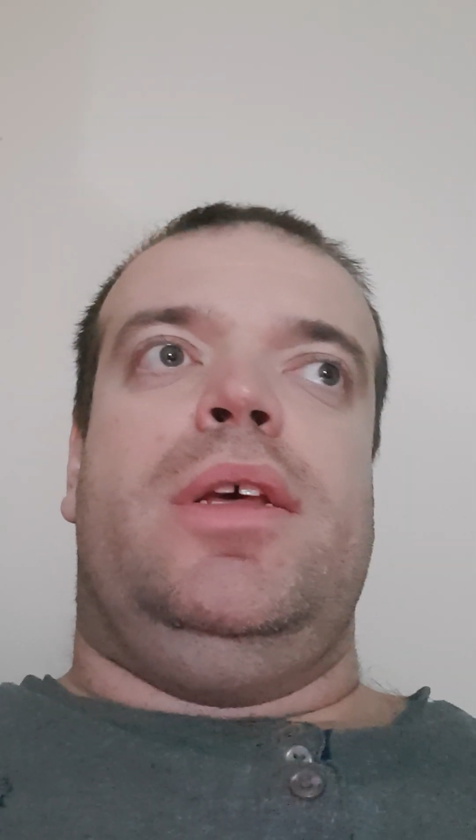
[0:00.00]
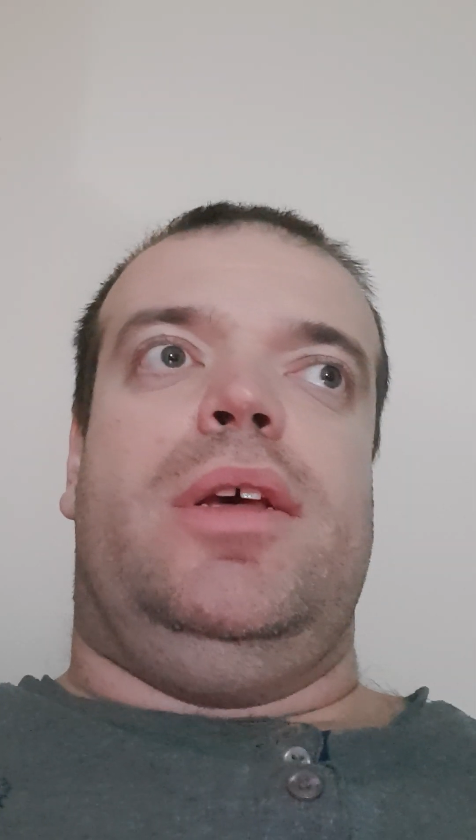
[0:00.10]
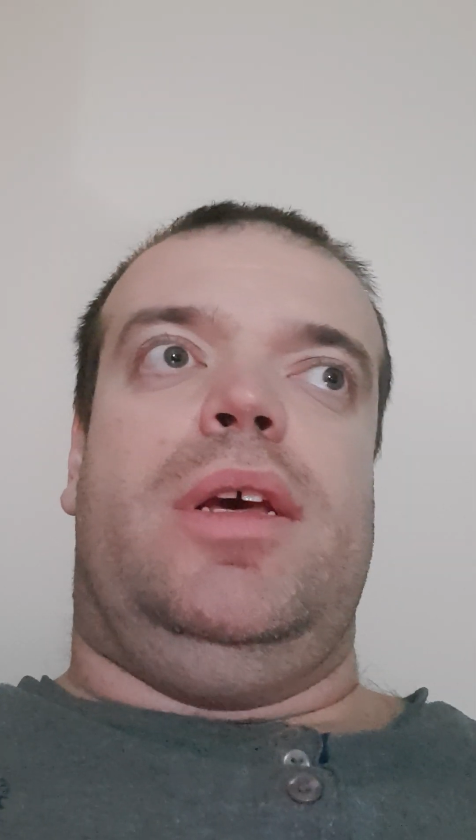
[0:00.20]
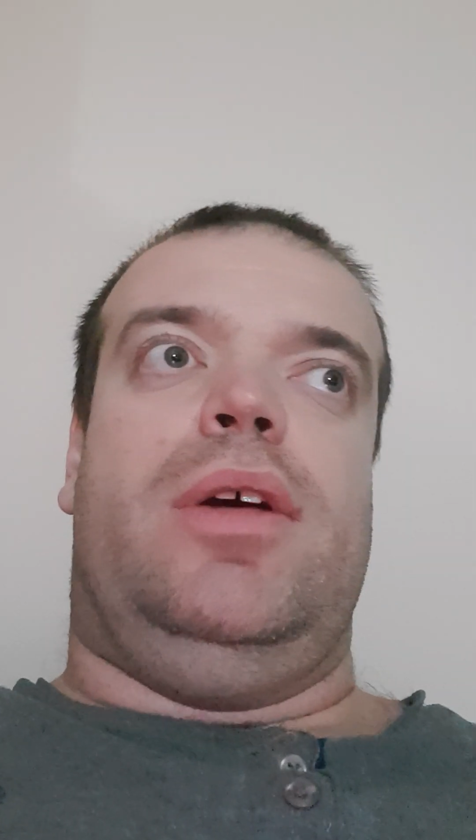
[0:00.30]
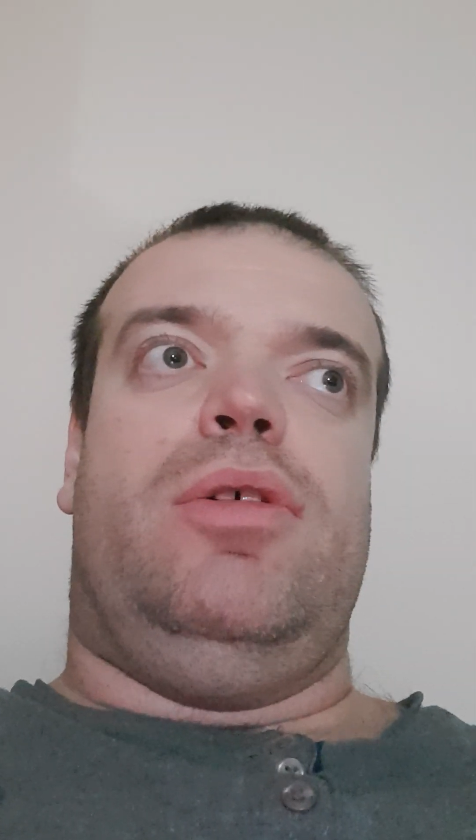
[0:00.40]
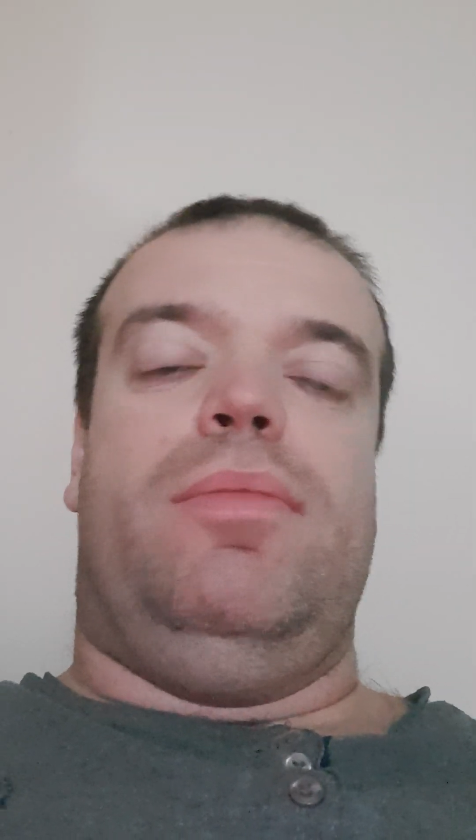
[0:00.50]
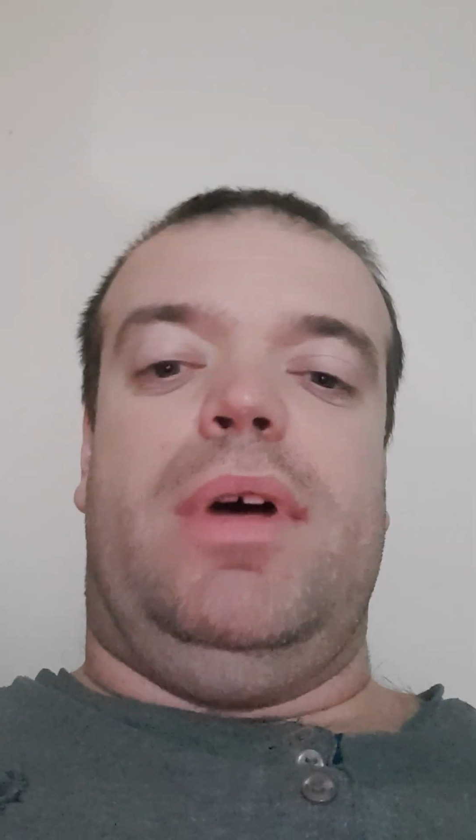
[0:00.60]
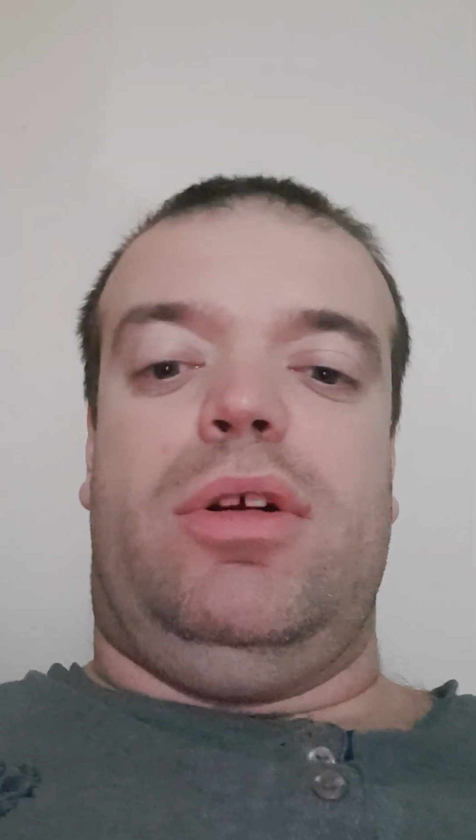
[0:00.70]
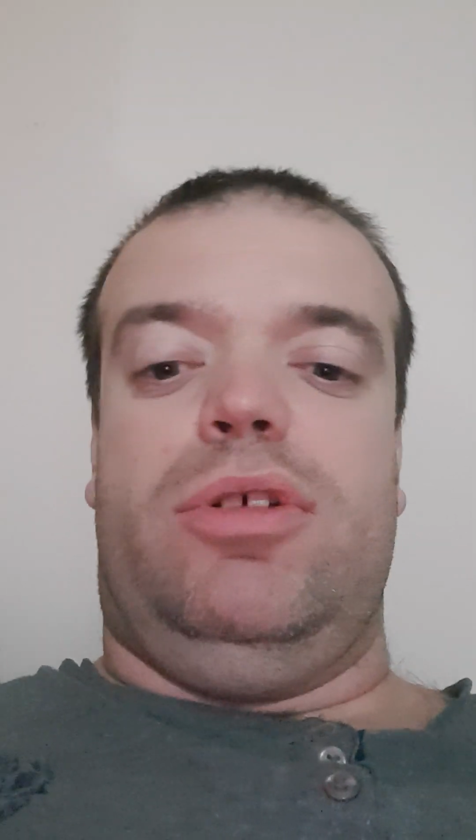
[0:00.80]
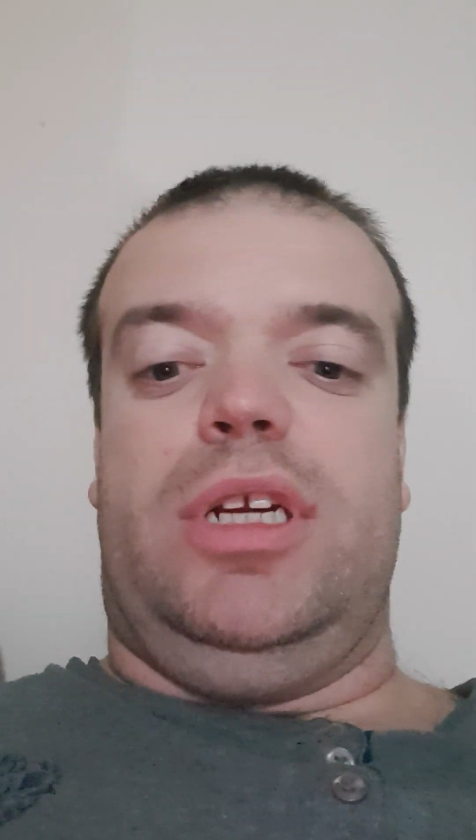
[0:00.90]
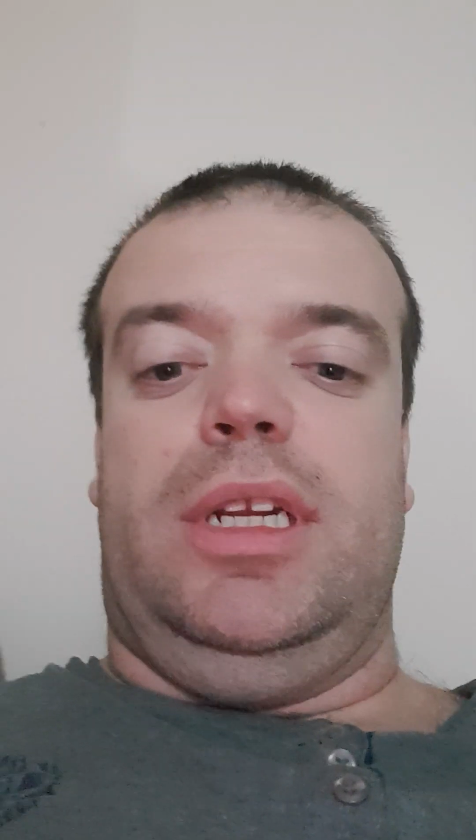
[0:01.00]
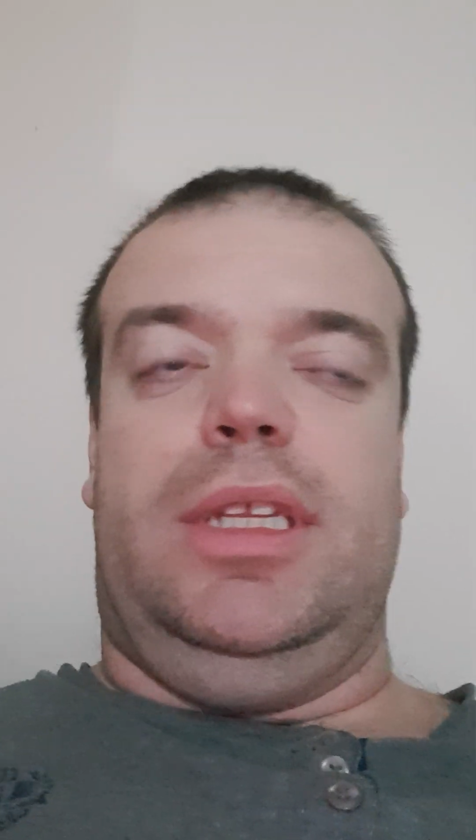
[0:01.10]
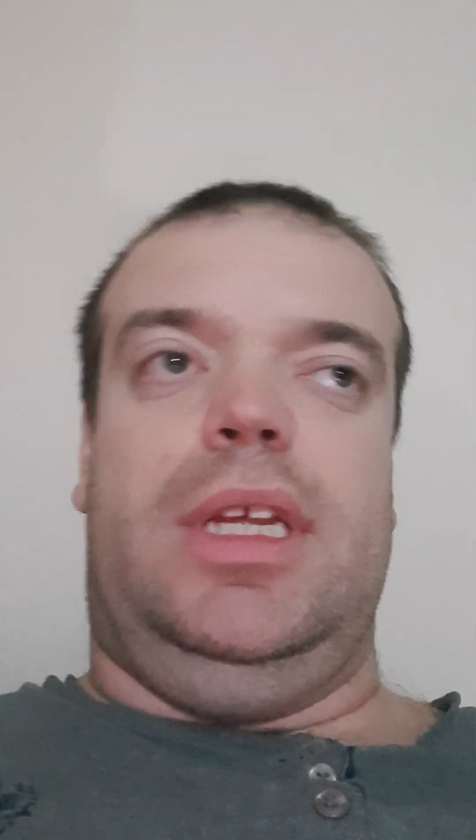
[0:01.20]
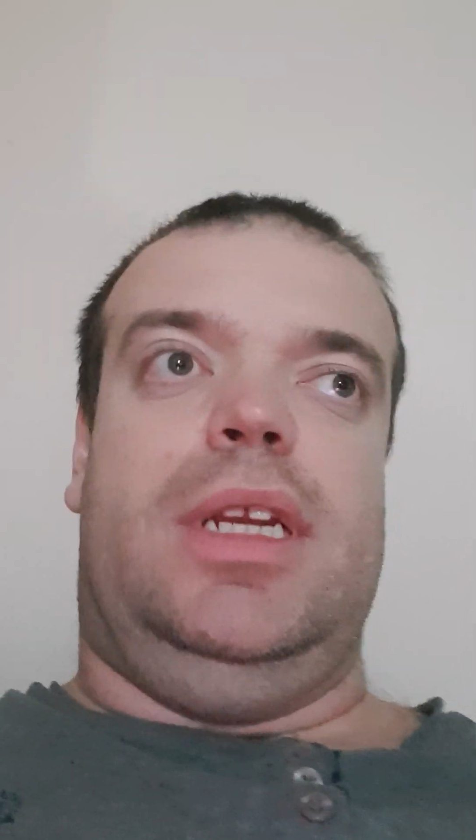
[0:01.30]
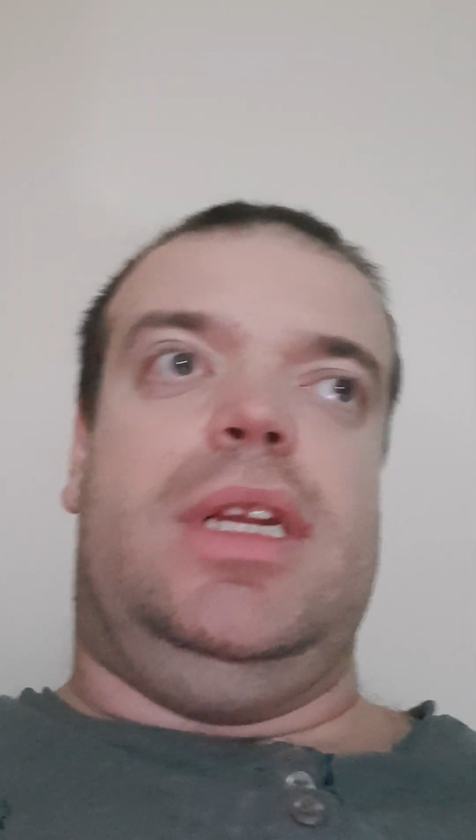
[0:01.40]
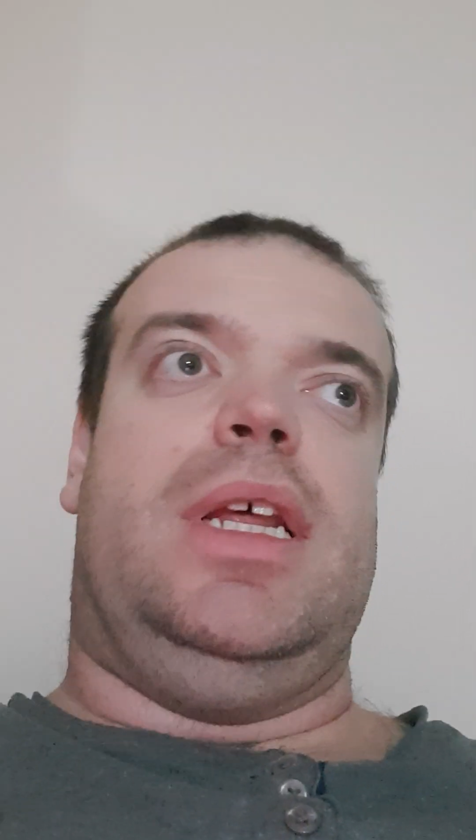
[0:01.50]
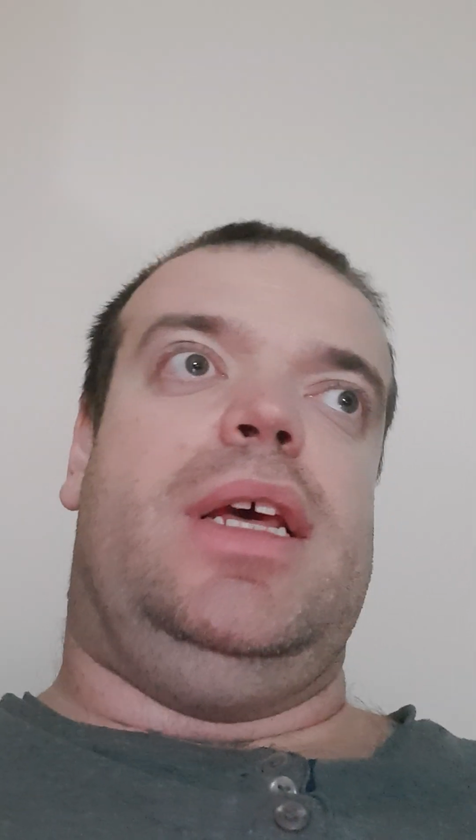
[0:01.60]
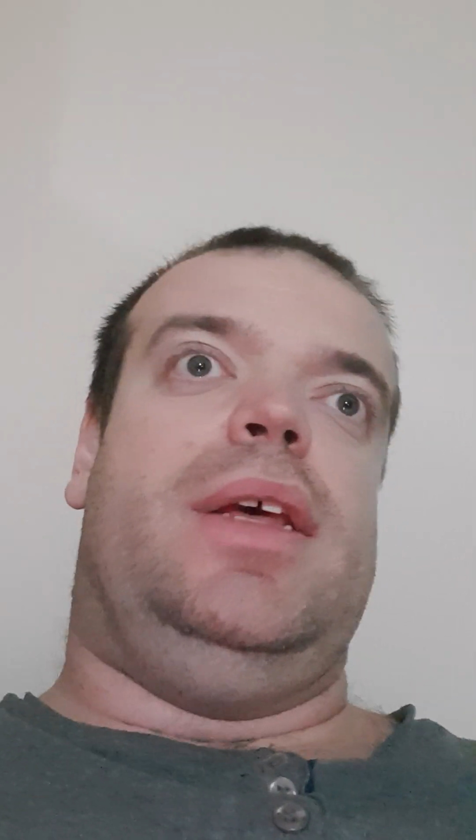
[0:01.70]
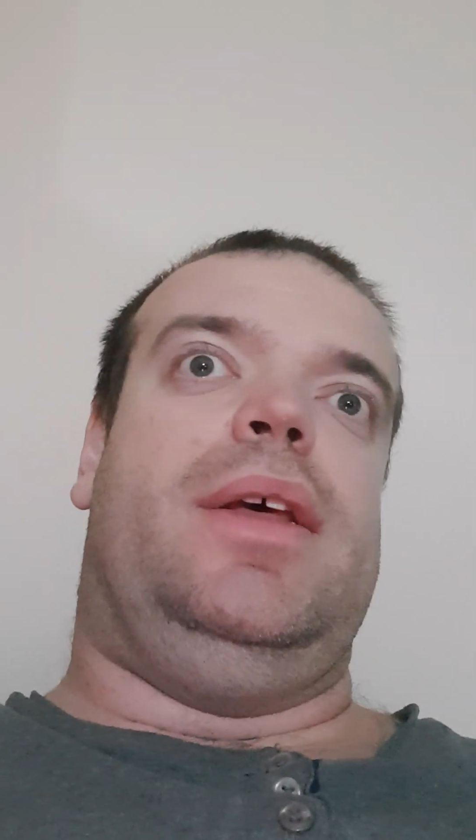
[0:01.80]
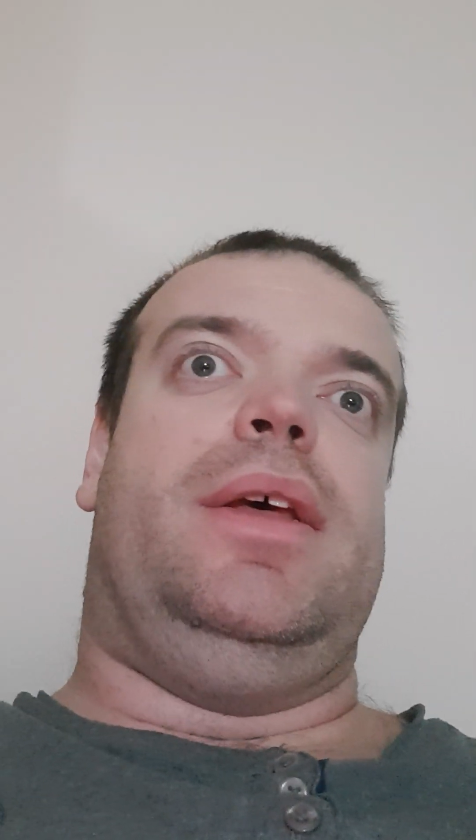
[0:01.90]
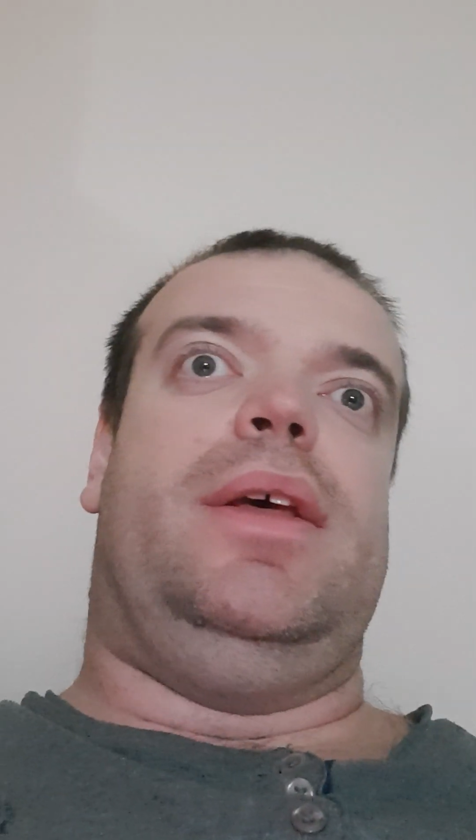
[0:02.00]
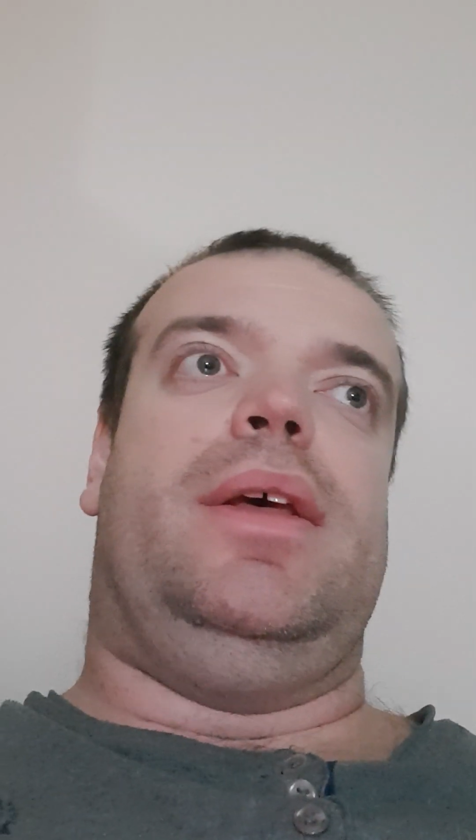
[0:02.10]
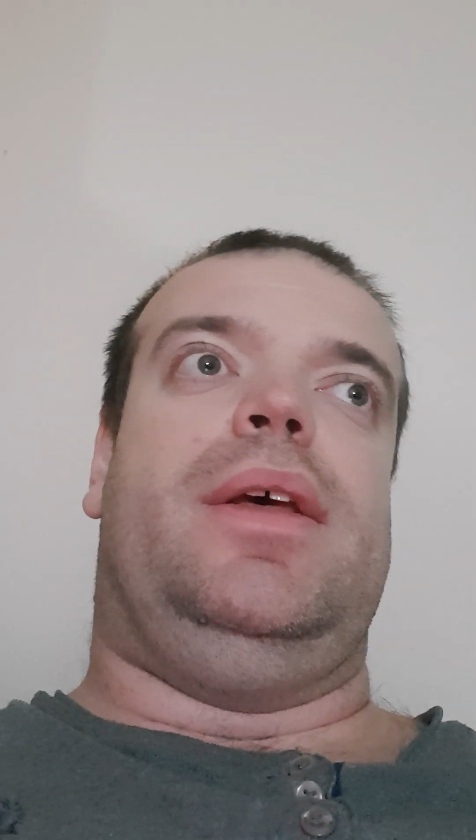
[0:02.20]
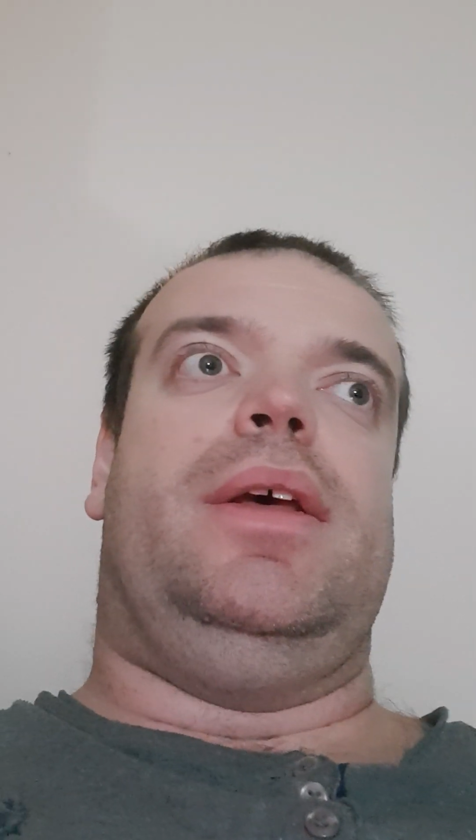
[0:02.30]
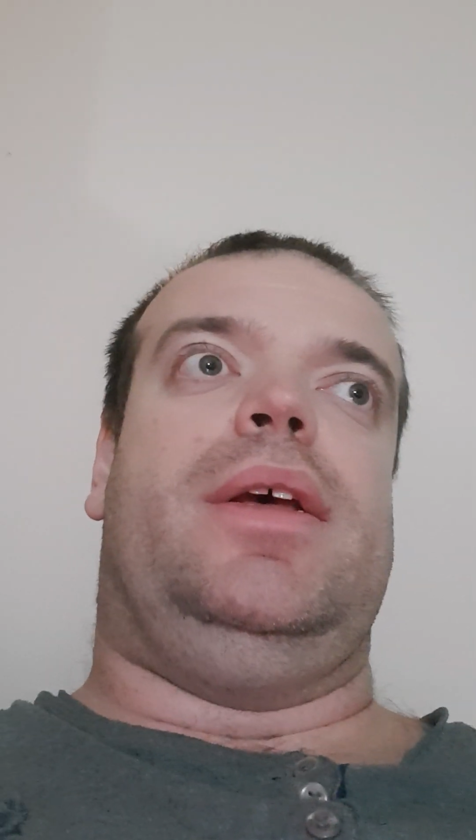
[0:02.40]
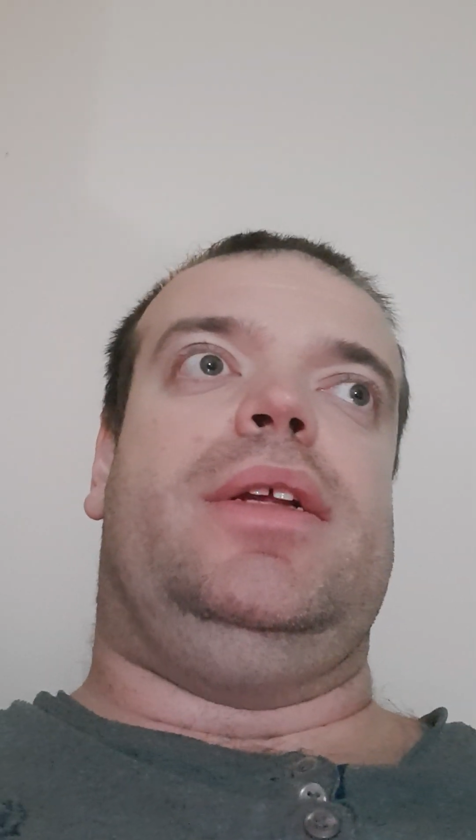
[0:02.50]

eh, con Marco Santin eh,